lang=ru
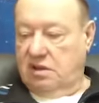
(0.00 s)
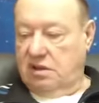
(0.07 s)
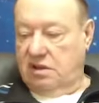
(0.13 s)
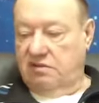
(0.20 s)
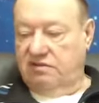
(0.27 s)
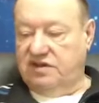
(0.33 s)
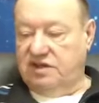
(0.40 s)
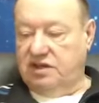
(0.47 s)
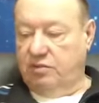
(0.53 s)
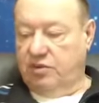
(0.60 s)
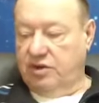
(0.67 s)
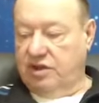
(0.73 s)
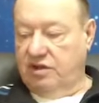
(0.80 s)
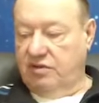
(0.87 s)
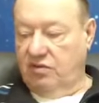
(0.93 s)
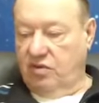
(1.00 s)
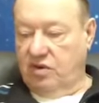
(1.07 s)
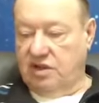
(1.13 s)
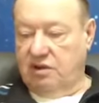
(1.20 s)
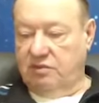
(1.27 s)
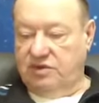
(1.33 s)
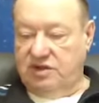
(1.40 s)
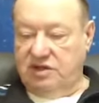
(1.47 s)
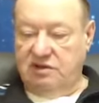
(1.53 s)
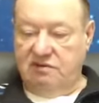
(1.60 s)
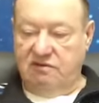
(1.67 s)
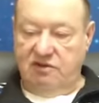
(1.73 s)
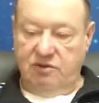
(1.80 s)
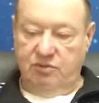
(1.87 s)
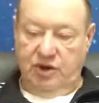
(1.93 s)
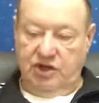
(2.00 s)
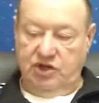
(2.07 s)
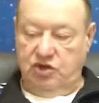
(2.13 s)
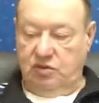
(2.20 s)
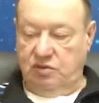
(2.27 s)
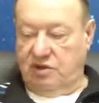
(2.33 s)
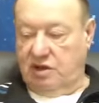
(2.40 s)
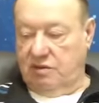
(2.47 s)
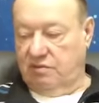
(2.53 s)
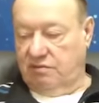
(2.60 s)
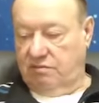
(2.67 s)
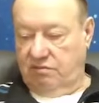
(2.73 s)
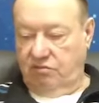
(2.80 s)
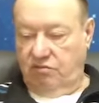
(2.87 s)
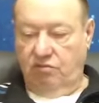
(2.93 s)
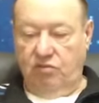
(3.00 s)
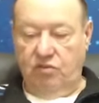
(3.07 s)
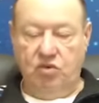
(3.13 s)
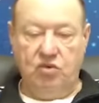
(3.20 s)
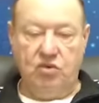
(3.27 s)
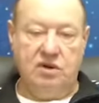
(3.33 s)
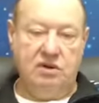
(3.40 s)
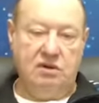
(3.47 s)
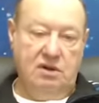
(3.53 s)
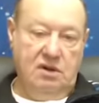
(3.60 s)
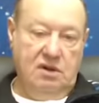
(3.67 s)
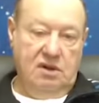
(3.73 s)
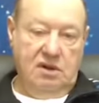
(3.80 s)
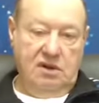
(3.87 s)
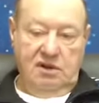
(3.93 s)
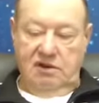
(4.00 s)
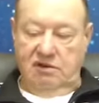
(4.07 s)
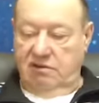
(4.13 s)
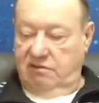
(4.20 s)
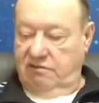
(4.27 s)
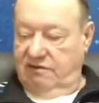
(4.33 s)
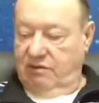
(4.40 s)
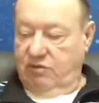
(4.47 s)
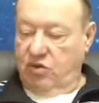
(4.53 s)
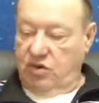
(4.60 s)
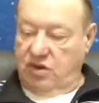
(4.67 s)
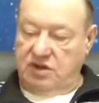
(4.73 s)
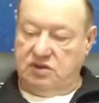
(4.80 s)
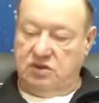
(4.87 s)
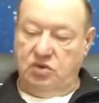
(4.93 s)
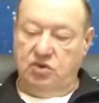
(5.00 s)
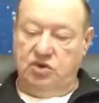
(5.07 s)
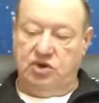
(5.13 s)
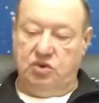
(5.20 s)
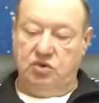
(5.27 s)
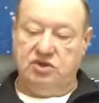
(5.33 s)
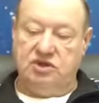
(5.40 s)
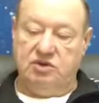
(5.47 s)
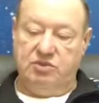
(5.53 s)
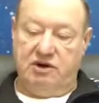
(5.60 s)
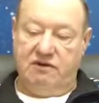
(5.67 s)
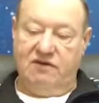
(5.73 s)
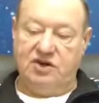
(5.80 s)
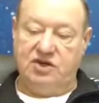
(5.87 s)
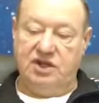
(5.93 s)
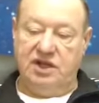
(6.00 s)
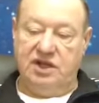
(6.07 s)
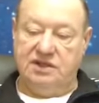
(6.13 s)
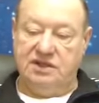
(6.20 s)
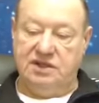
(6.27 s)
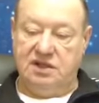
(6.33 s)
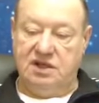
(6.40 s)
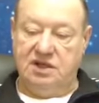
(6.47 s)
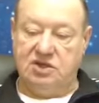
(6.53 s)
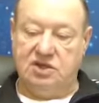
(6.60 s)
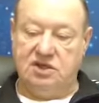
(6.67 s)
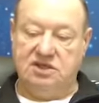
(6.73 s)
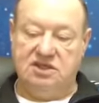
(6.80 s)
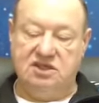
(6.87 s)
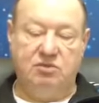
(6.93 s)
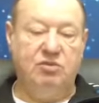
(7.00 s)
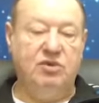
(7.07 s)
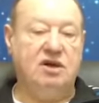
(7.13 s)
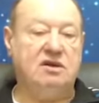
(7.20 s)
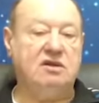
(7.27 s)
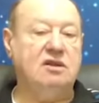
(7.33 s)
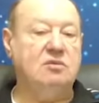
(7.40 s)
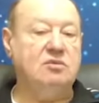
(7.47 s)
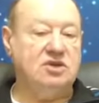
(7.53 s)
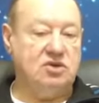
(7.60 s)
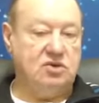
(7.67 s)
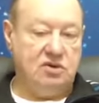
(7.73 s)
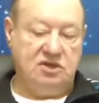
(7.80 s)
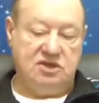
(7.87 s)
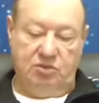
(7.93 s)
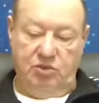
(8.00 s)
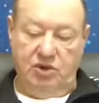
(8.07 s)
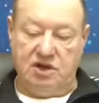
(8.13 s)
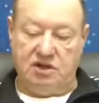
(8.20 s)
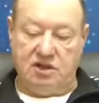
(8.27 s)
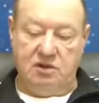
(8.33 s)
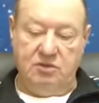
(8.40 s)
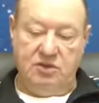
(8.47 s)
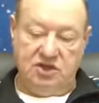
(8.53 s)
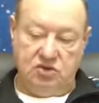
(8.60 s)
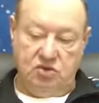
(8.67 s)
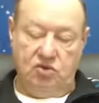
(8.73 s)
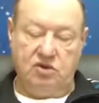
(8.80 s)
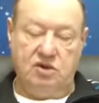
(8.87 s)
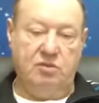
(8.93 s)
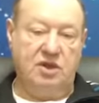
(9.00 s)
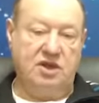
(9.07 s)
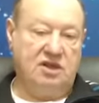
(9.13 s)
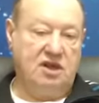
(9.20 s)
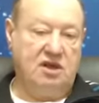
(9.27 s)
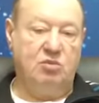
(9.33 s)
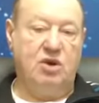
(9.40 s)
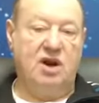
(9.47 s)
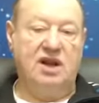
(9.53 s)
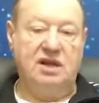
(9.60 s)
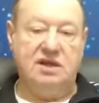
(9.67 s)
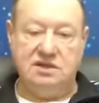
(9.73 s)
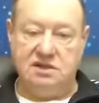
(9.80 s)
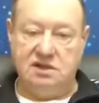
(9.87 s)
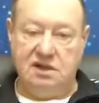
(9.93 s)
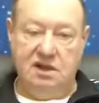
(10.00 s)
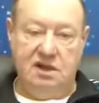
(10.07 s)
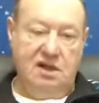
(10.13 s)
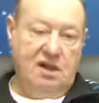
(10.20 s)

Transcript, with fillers: Не все под него адаптированы, причем там много, во многих случаях он сопровождается даже смертным, смертными исходами и болезни.